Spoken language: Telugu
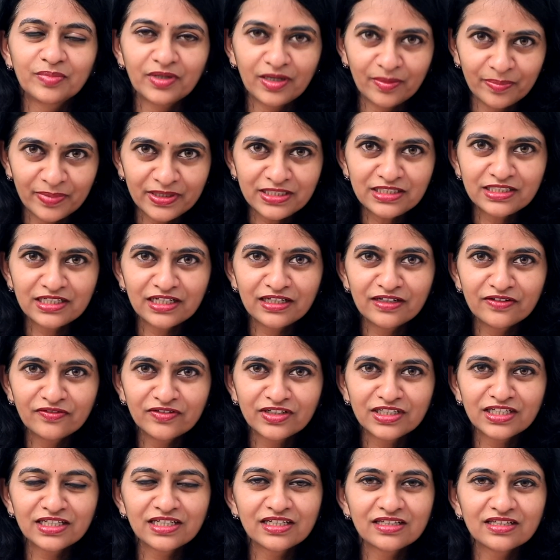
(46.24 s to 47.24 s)
ప్రపంచాన్ని
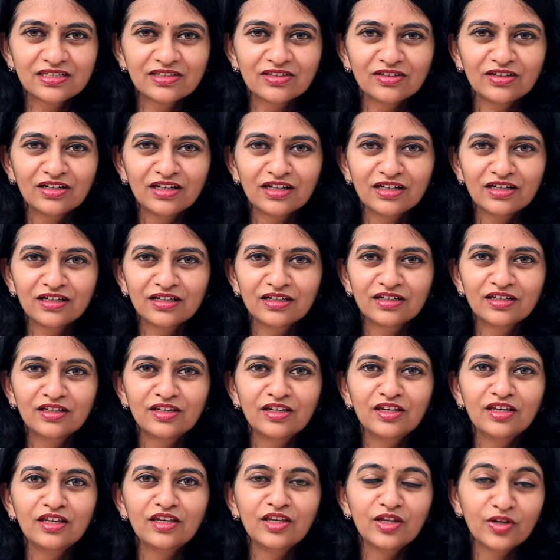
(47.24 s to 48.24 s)
వణికిస్తున్న
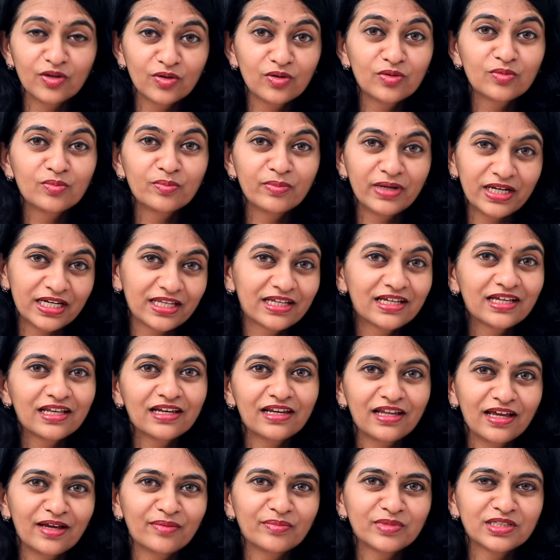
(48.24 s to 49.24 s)
న్యూ
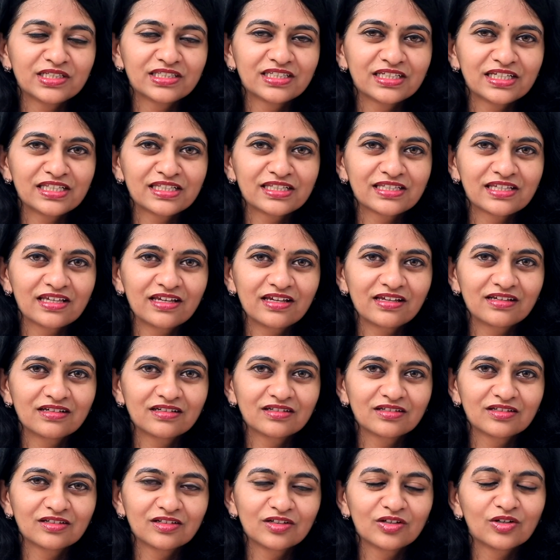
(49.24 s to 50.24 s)
మెడికల్ ఎమర్జెన్సీ
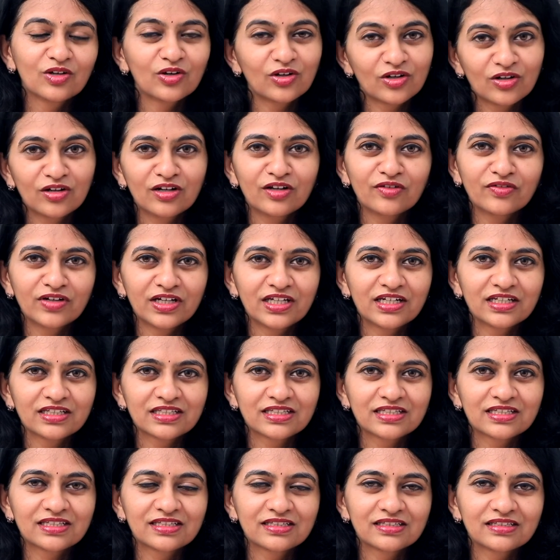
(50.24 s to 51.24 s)
కరోనా
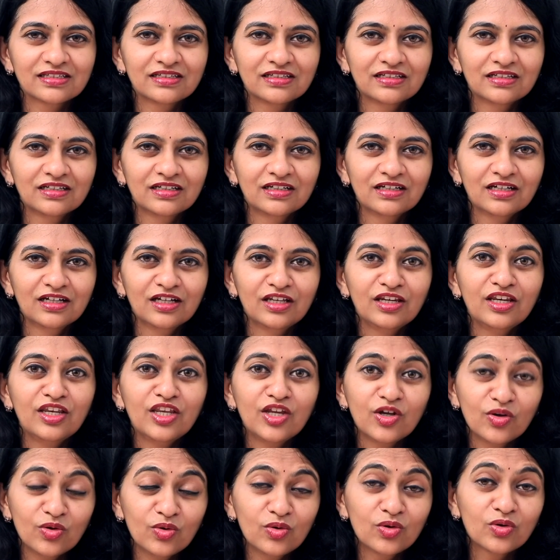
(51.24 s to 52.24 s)
వైరస్
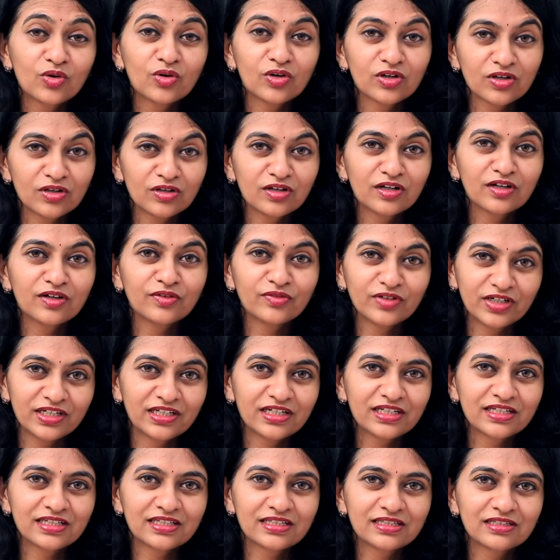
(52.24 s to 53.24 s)
న్యూ కరోనా
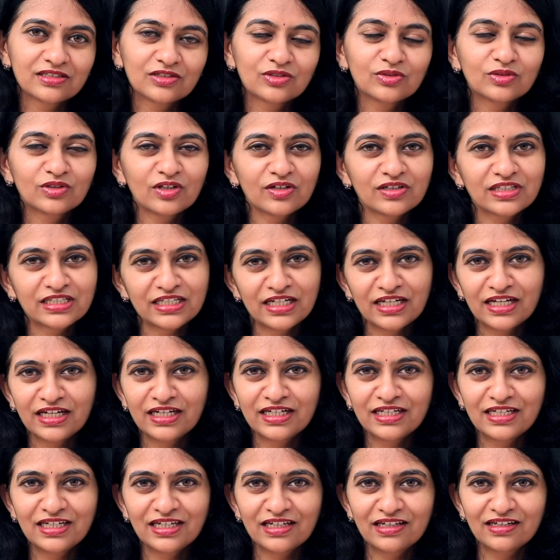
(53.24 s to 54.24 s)
వైరస్ టూ థౌజండ్
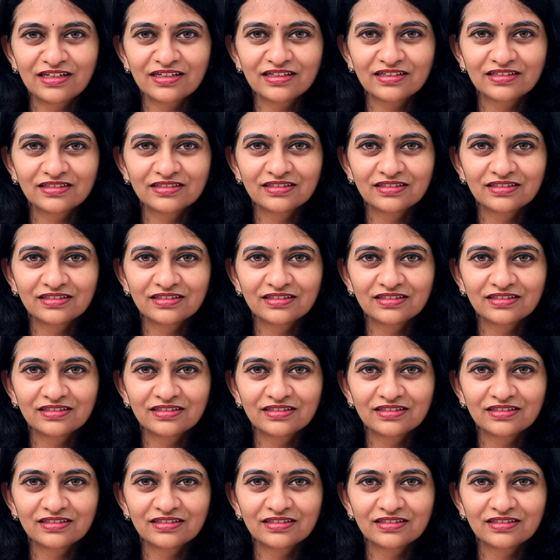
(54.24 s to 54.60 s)
నైన్టీన్